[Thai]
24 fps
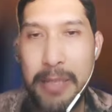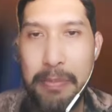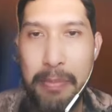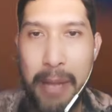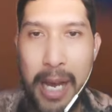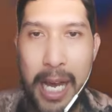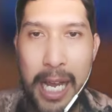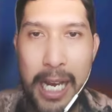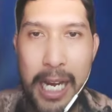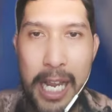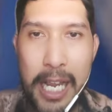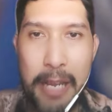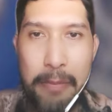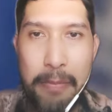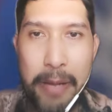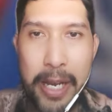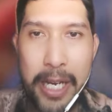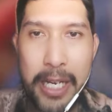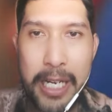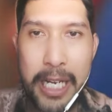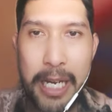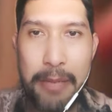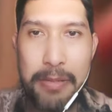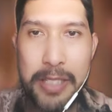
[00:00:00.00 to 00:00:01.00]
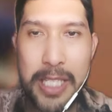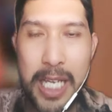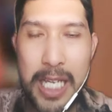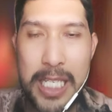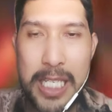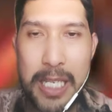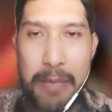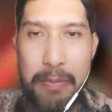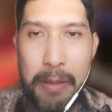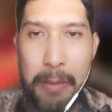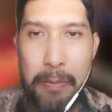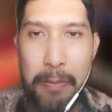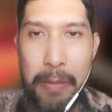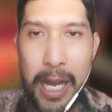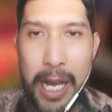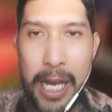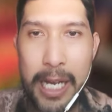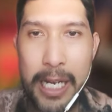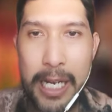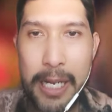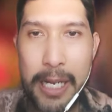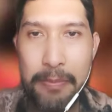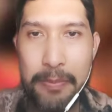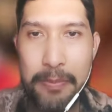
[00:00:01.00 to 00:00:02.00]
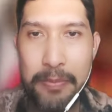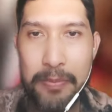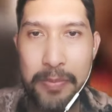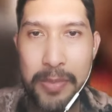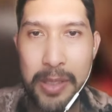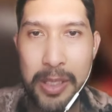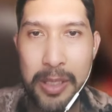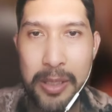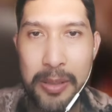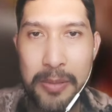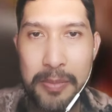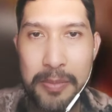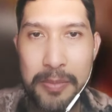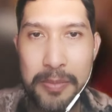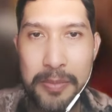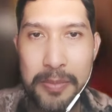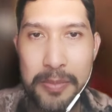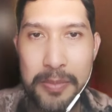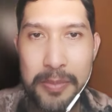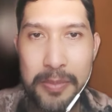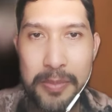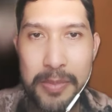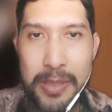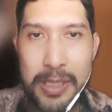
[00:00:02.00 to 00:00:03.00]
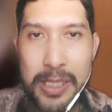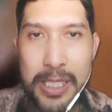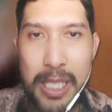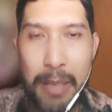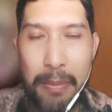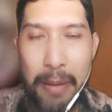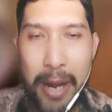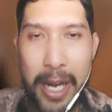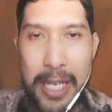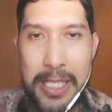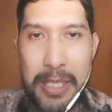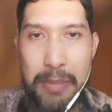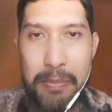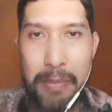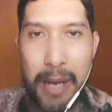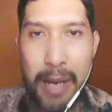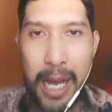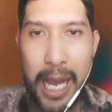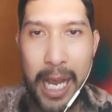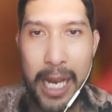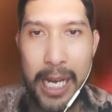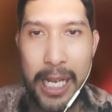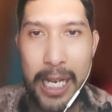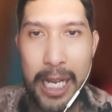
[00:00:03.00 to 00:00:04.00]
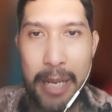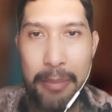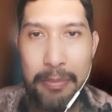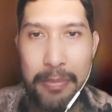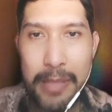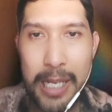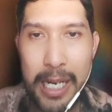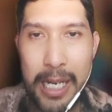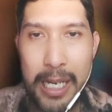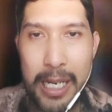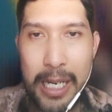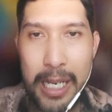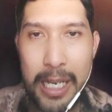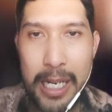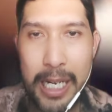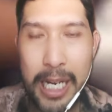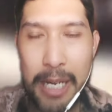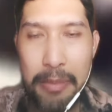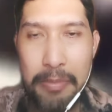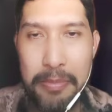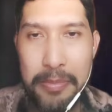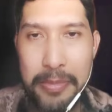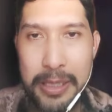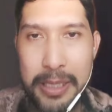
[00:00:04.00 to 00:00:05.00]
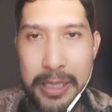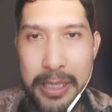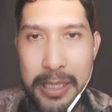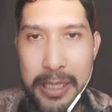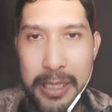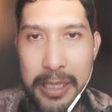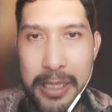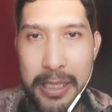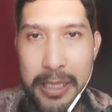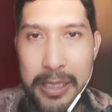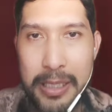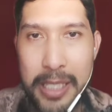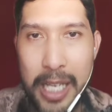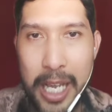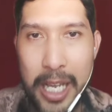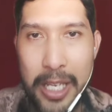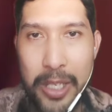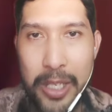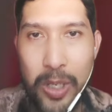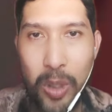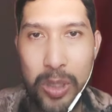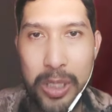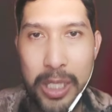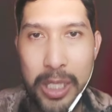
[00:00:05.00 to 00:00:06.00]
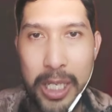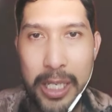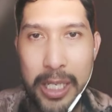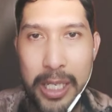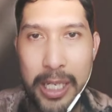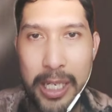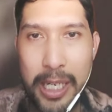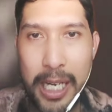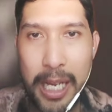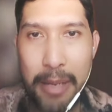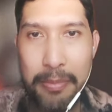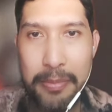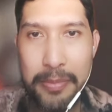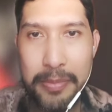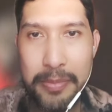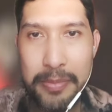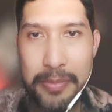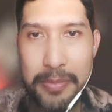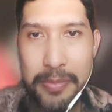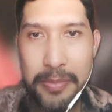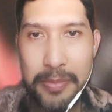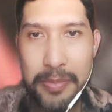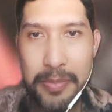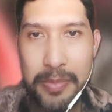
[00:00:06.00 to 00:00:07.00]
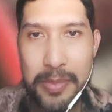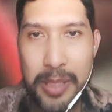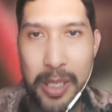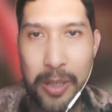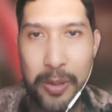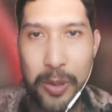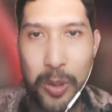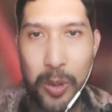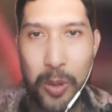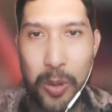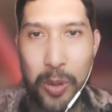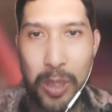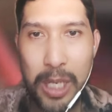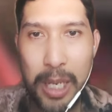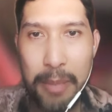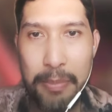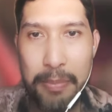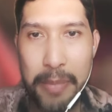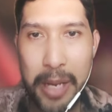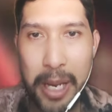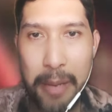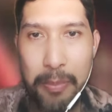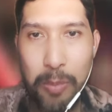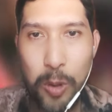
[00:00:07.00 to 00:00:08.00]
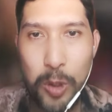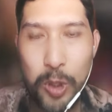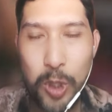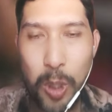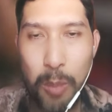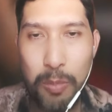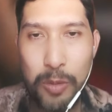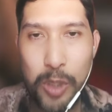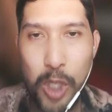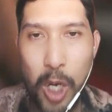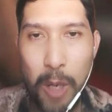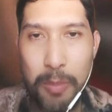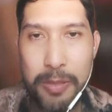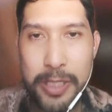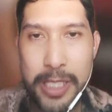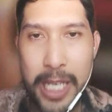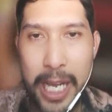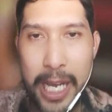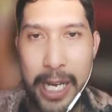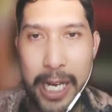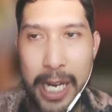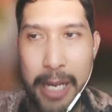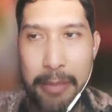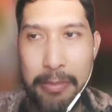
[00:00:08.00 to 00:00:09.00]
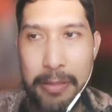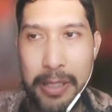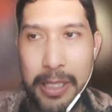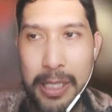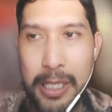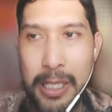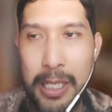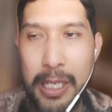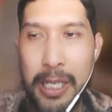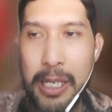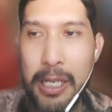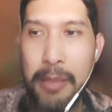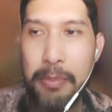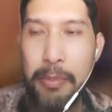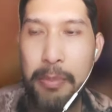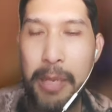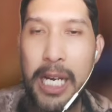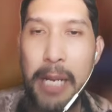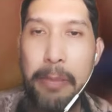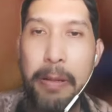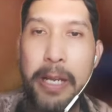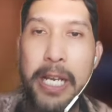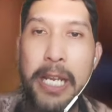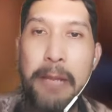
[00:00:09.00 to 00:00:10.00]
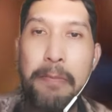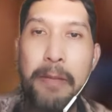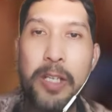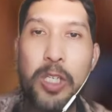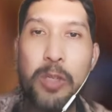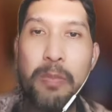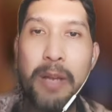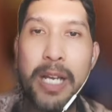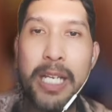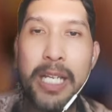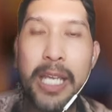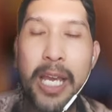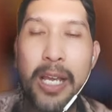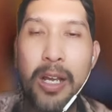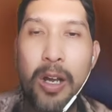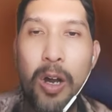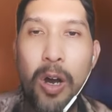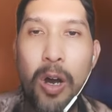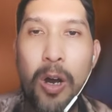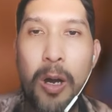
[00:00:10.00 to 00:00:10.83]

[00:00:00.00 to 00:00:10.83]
มาไลเพชรครับสัสิประพาครับ อือหือสบายสบายเลยครับ นัดนี้ครับ ในยกที่1ครับแล้วดูครับแหมผู้ชมชอบใจครับมาลวเพนนี่ปัจจุบันแกก็